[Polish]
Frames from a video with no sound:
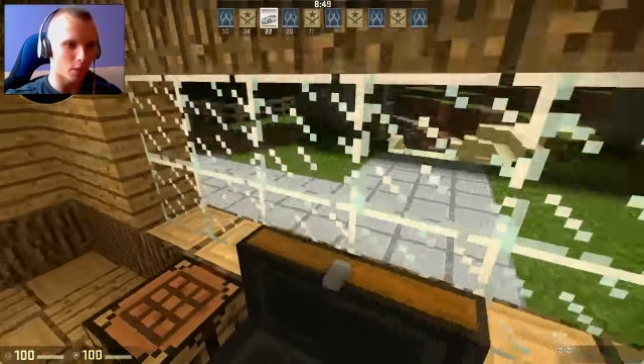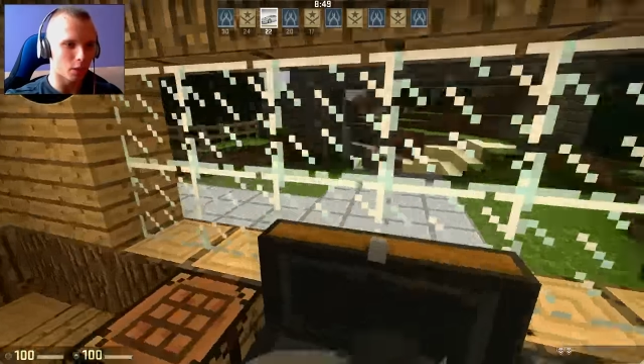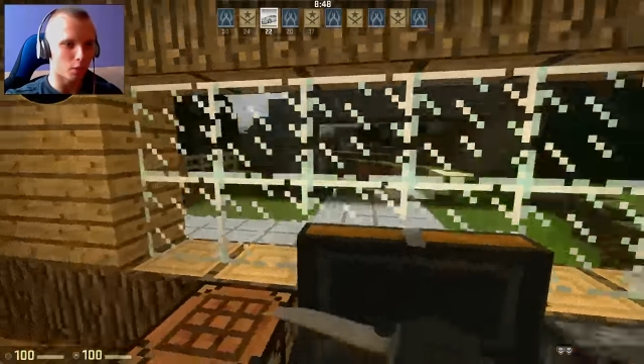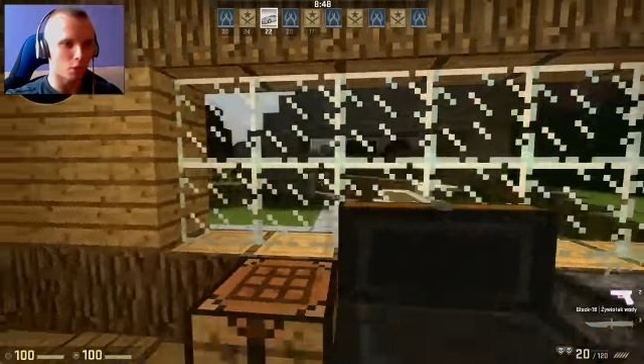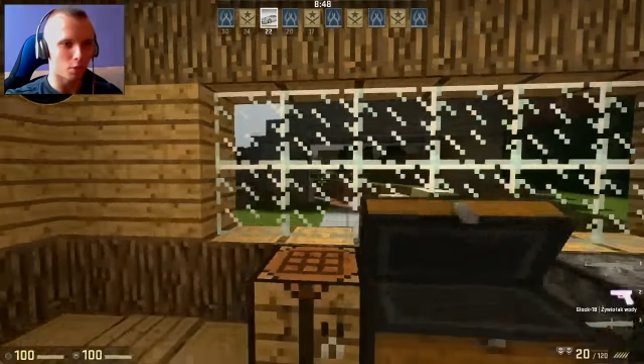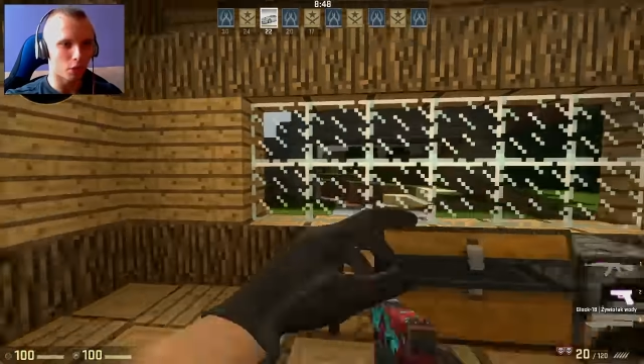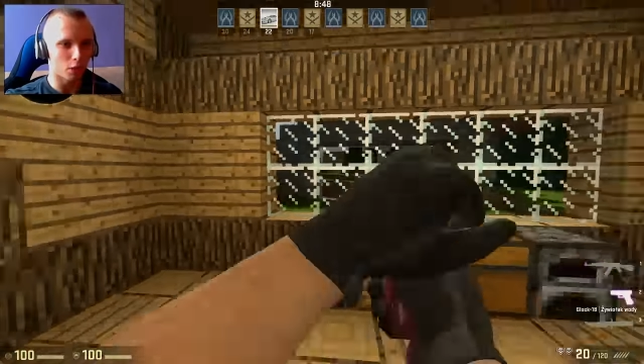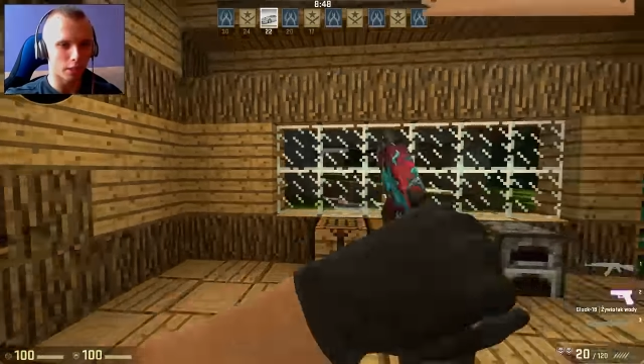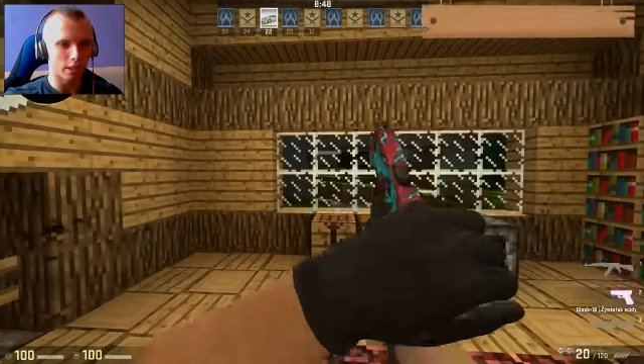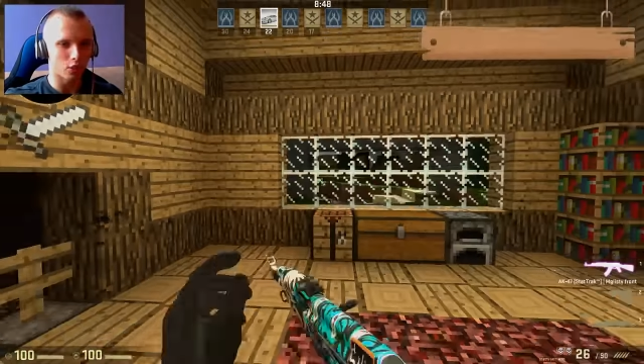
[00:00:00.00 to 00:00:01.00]
z tym, że
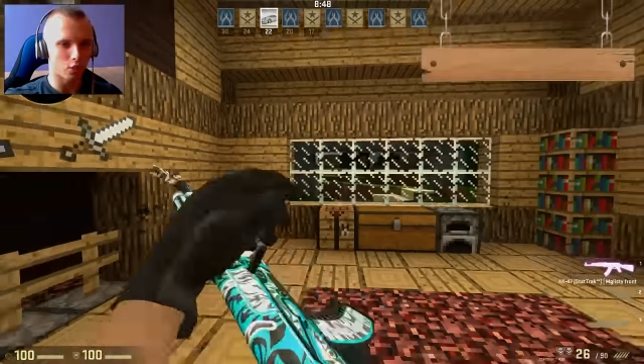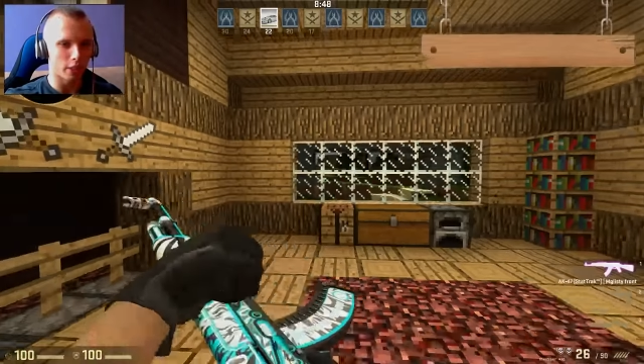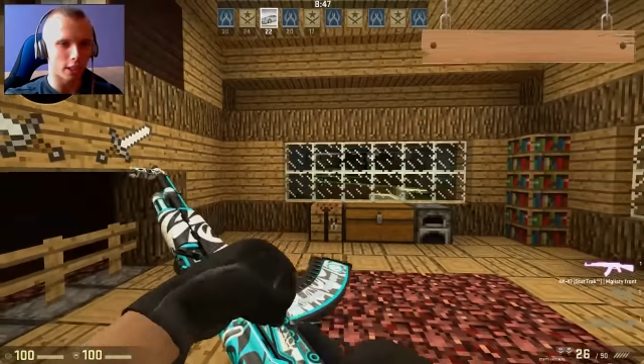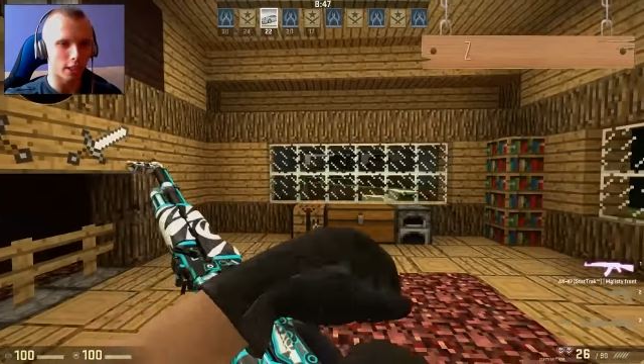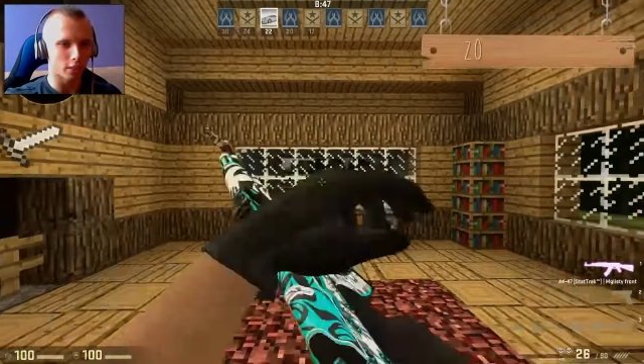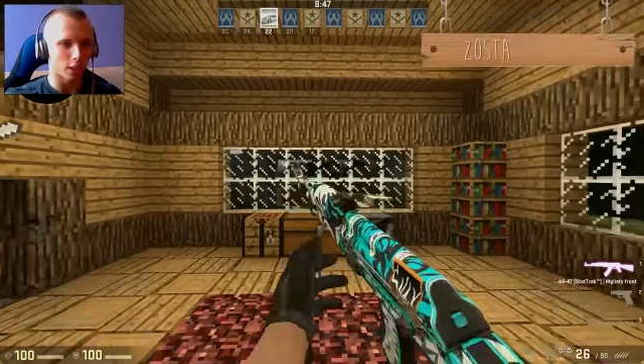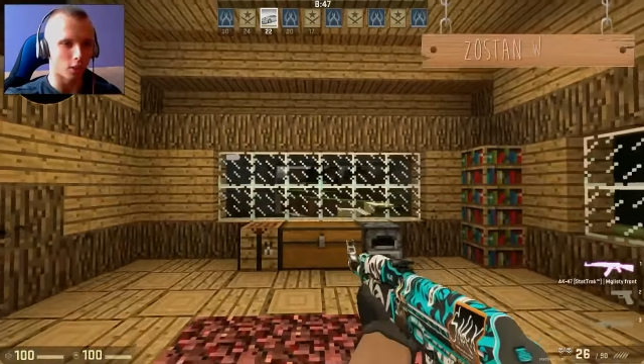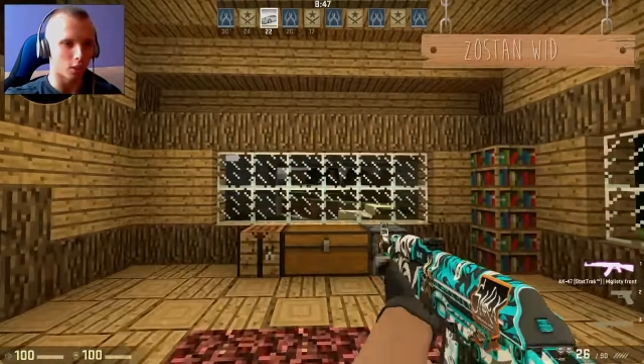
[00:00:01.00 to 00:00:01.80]
będziemy grać w Minecrafta.